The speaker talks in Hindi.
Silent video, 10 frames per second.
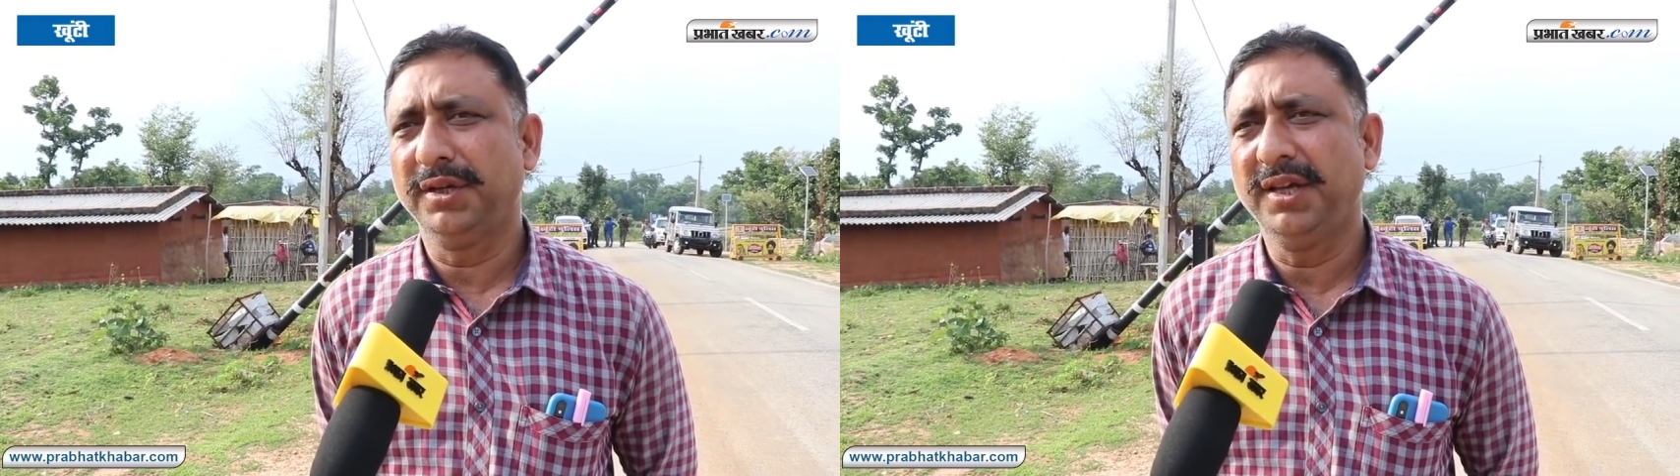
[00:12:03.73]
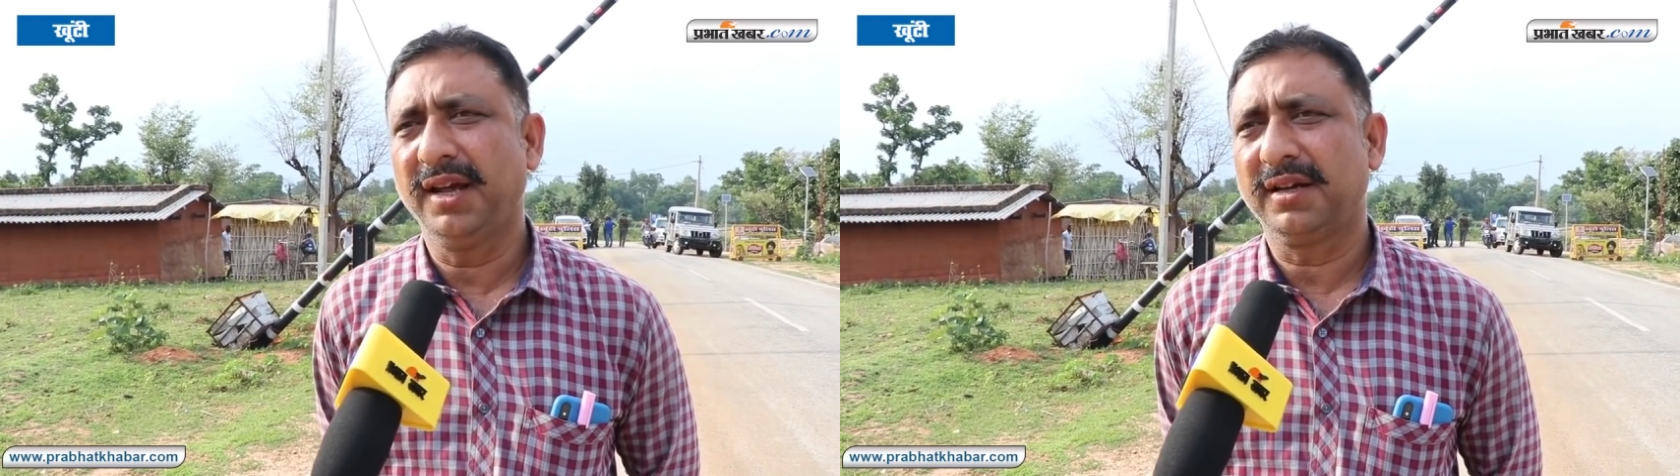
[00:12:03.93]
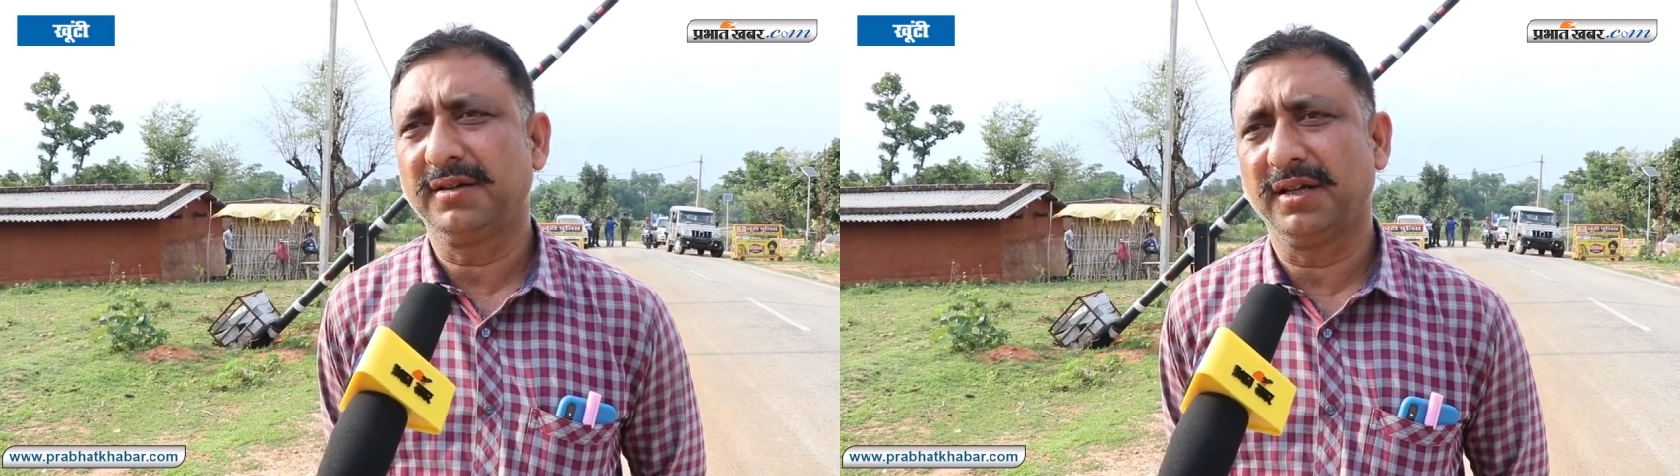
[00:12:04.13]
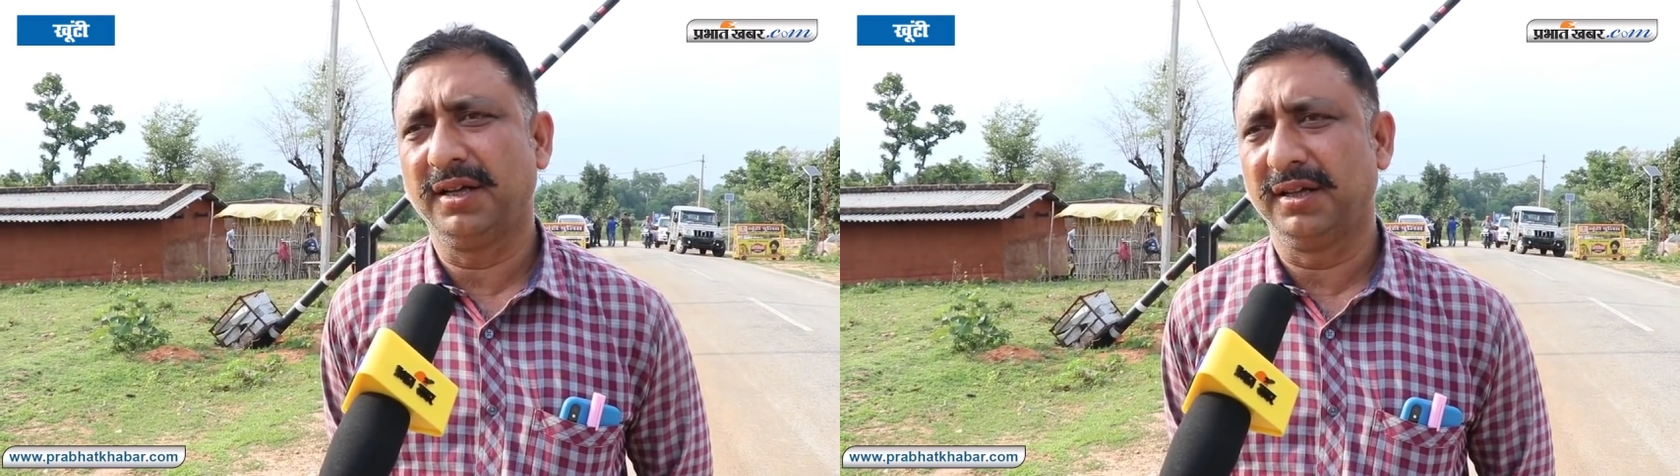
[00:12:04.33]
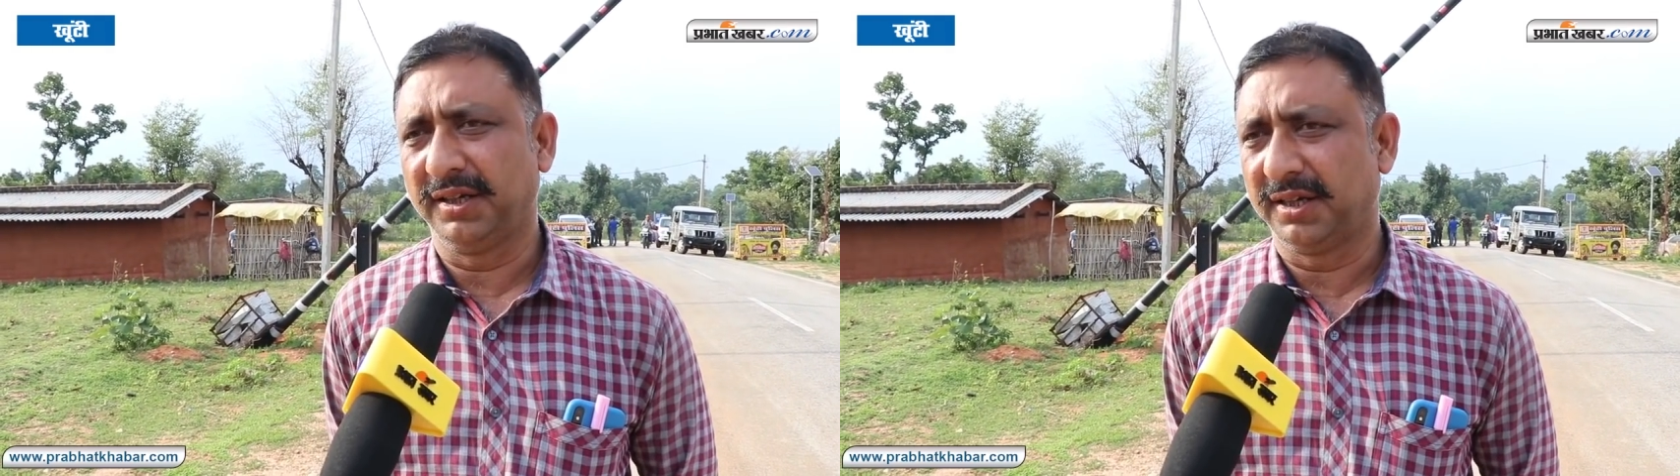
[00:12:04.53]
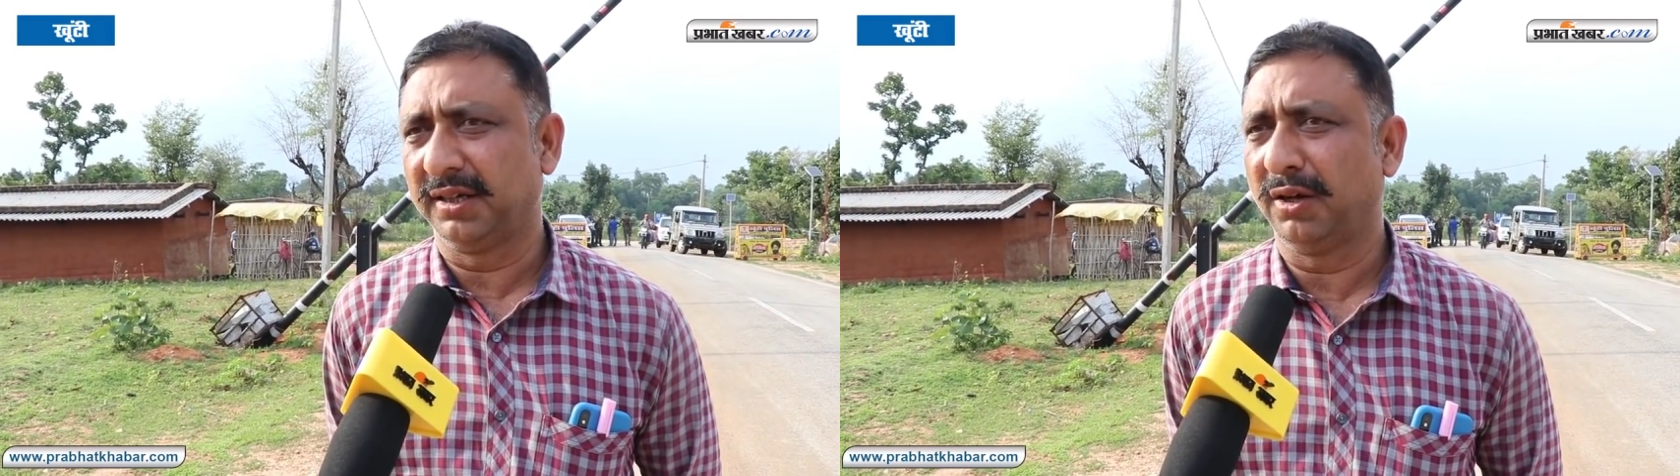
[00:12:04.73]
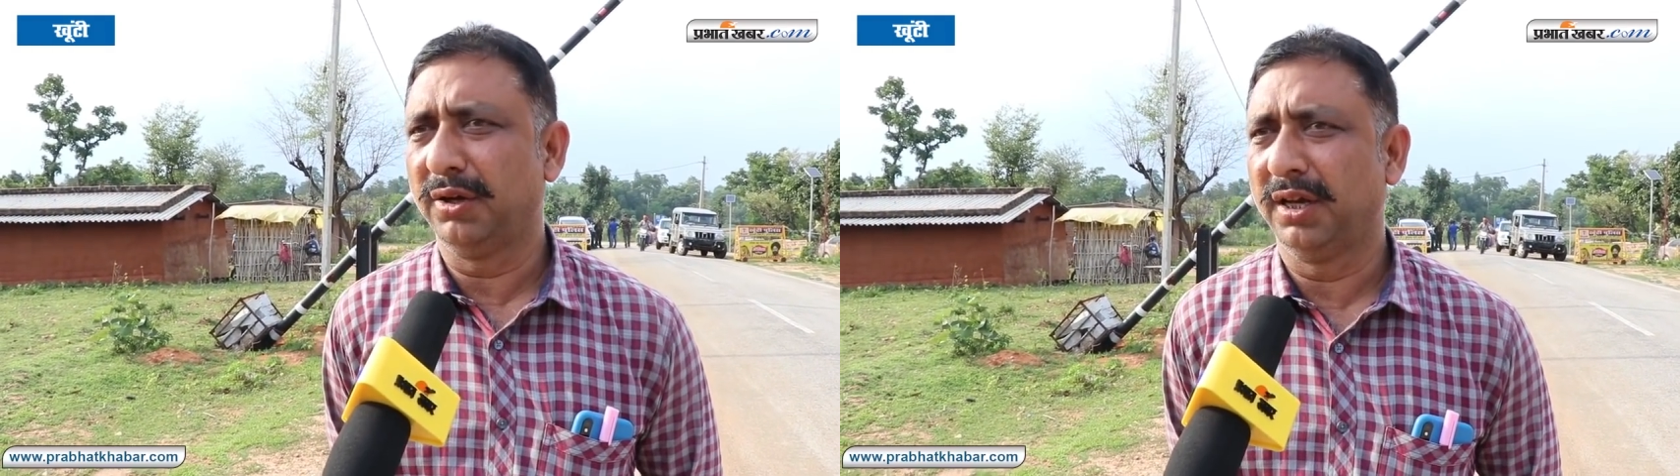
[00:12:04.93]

ये एक दिक्कत था और